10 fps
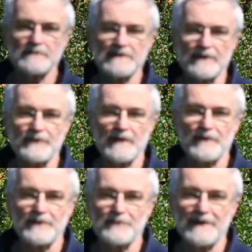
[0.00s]
No. Za chwilę
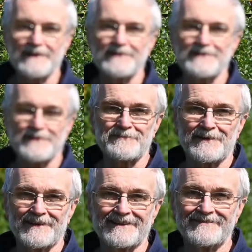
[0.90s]
będą mieli to
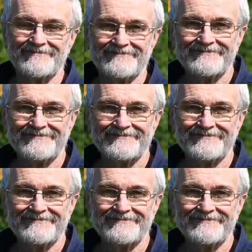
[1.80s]
zrobione.